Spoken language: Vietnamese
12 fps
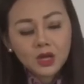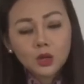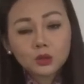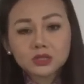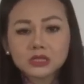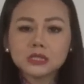
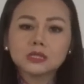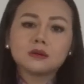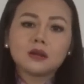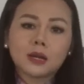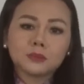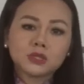Luật sư
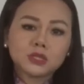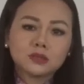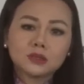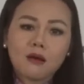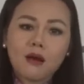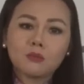Lâm
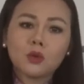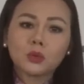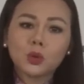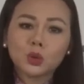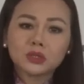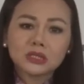Chấn Thọ,
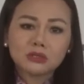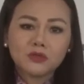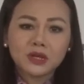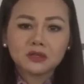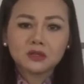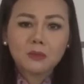một luật sư
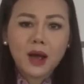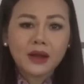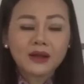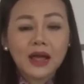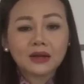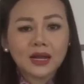về thương
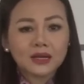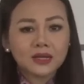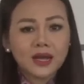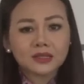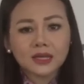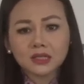mại đang hành
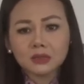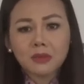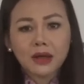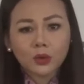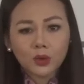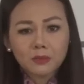nghề tại tỉnh
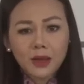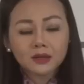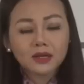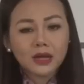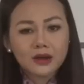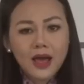bang
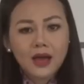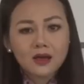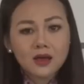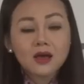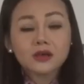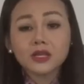Quebec, Canada,
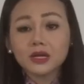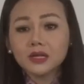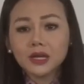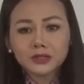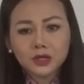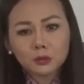nhận
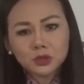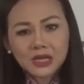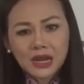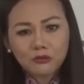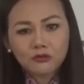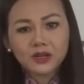định Cộng
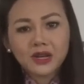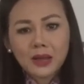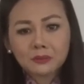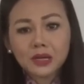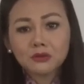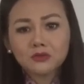sản Việt
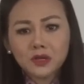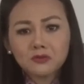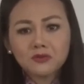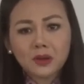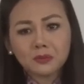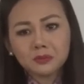Nam đã vi
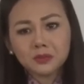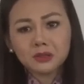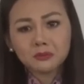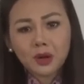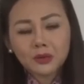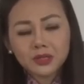phạm Hiệp
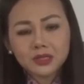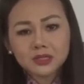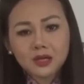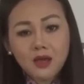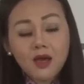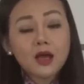định Paris.
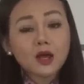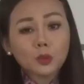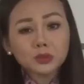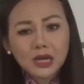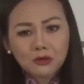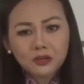
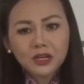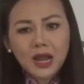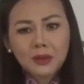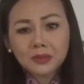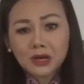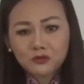Cộng sản Việt
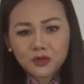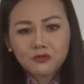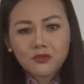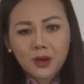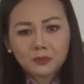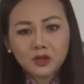Nam đã vi
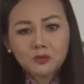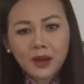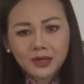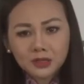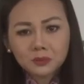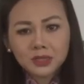phạm điều
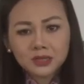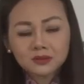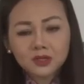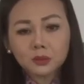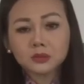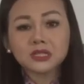bảy Hiệp định.
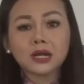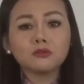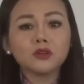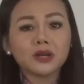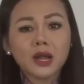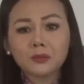Cộng sản
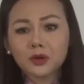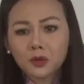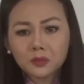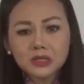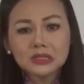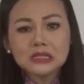Việt Nam
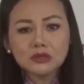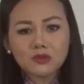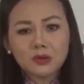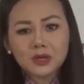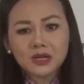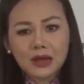không được đưa
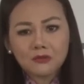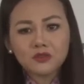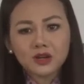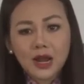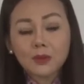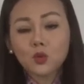vào miền Nam
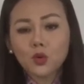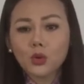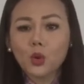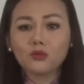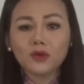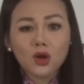Việt Nam quân
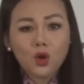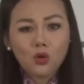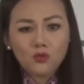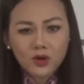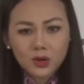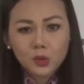đội và
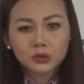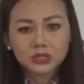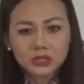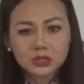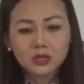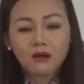cố vấn quân
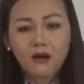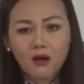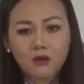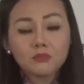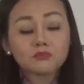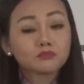sự, nhưng
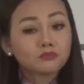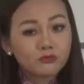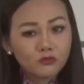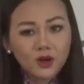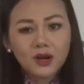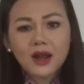họ
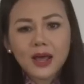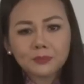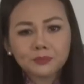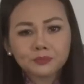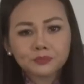vẫn làm.